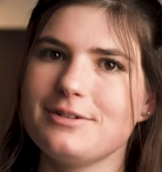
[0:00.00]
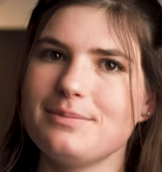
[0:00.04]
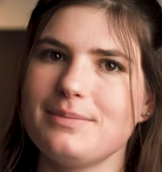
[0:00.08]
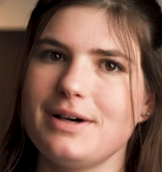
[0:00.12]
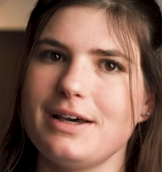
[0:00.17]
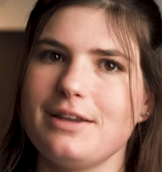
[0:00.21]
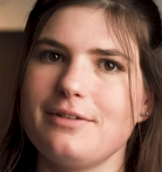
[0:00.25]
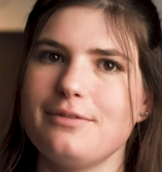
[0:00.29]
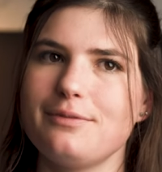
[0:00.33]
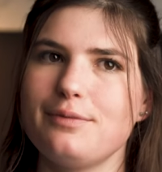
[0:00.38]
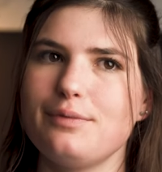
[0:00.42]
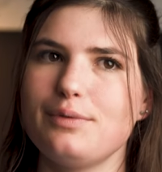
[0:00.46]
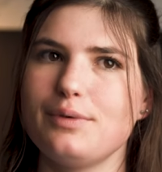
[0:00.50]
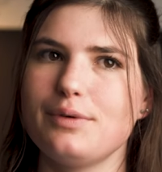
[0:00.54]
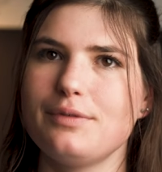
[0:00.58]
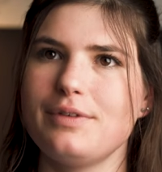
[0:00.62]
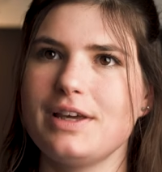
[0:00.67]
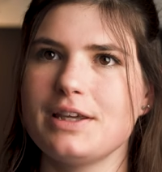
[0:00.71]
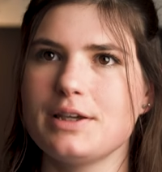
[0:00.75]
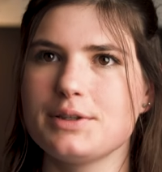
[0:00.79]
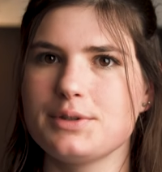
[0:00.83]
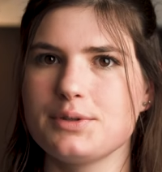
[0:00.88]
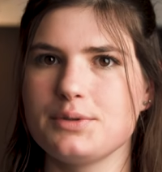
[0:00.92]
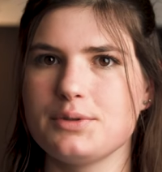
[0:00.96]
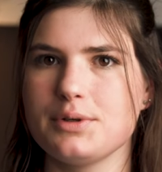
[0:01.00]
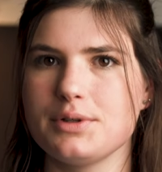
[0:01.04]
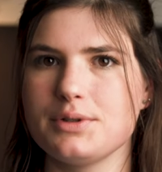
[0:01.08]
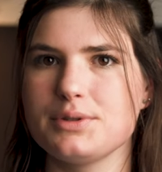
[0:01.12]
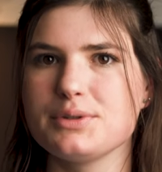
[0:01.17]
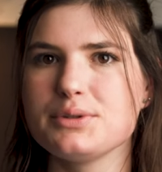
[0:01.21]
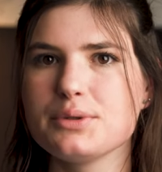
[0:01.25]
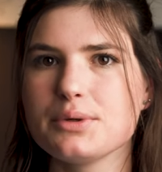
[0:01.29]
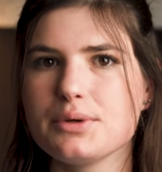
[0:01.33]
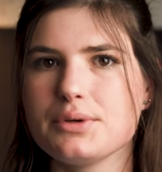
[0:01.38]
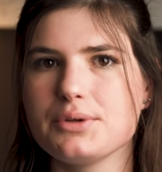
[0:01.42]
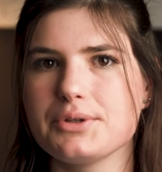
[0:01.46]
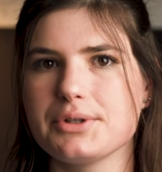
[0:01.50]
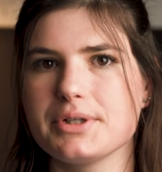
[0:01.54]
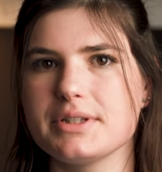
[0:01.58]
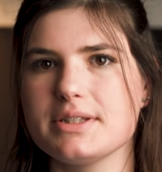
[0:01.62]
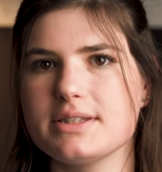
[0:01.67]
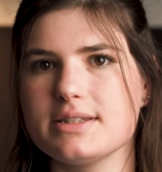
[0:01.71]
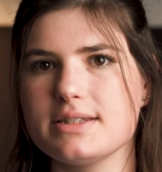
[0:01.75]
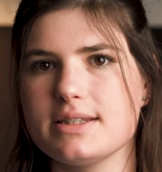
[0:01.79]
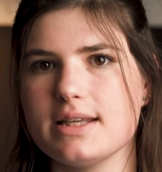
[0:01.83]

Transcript: man für welche Situation nutzt.